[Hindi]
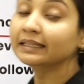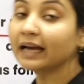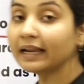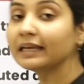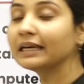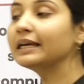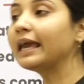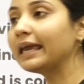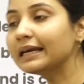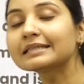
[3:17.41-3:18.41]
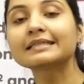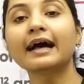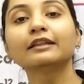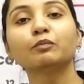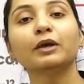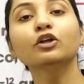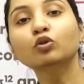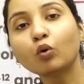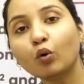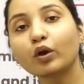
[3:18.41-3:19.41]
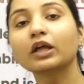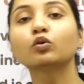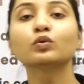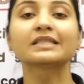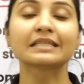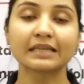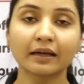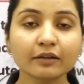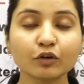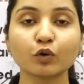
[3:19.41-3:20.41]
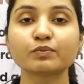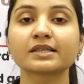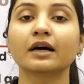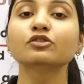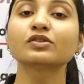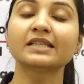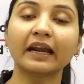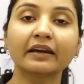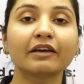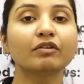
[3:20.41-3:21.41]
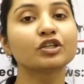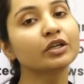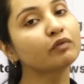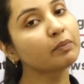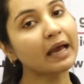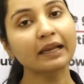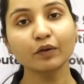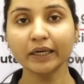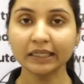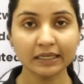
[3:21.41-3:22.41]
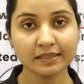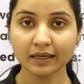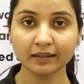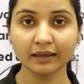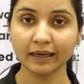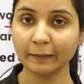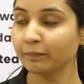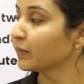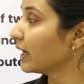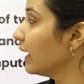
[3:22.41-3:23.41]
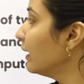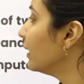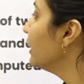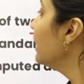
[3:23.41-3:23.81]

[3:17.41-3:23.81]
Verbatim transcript: यानी कि एक साथ में दो या दो से ज्यादा ग्रुप्स का जो स्टैंडर्ड एविएशन है वो हम कैलकुलेट कर सकते हैं है ना